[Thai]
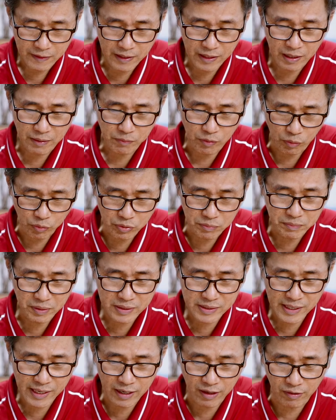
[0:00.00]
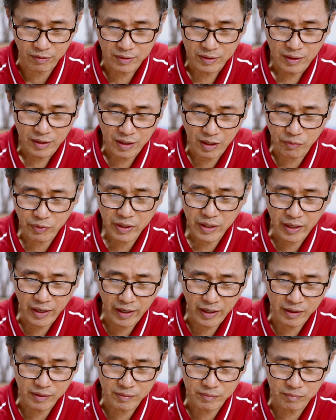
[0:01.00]
นะครับของคุณพระเจ้าดาวิดเอ
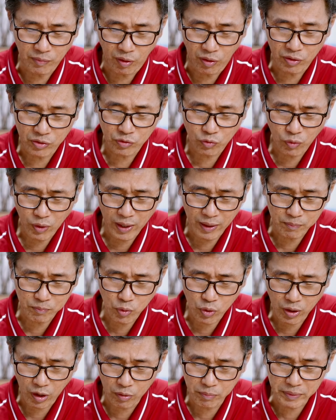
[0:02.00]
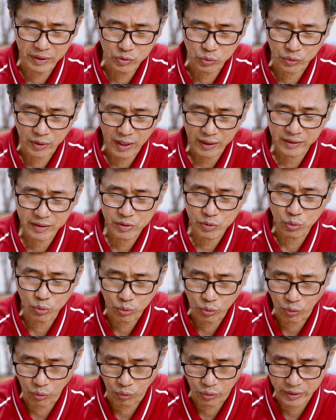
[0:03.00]
งมองว่าพวกเขาเหมือนสุนัขที่หู
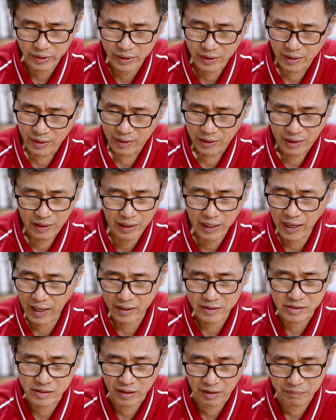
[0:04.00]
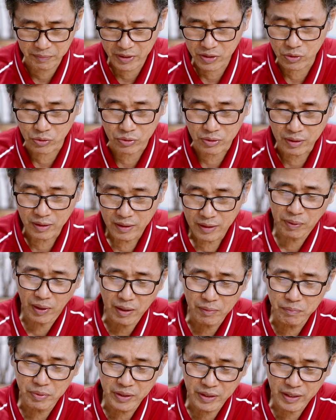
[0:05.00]
โหย ล่าเหยื่อไม่หยุด พระ
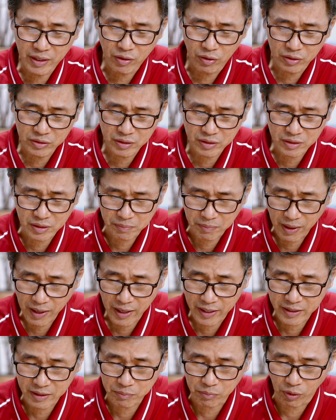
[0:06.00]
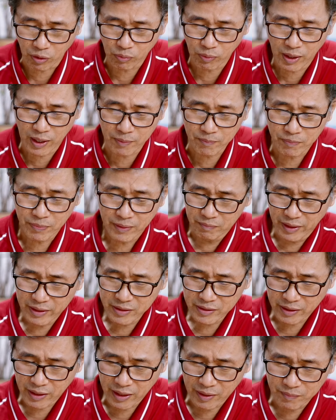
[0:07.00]
คัมภีร์ในข้อที่ 15 ยังบอกว่า มัน
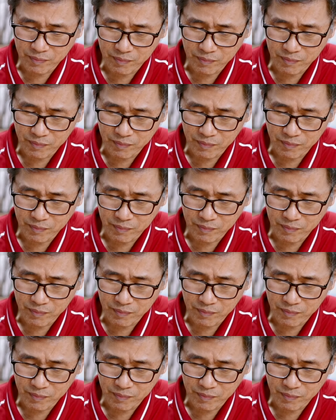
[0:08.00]
จะ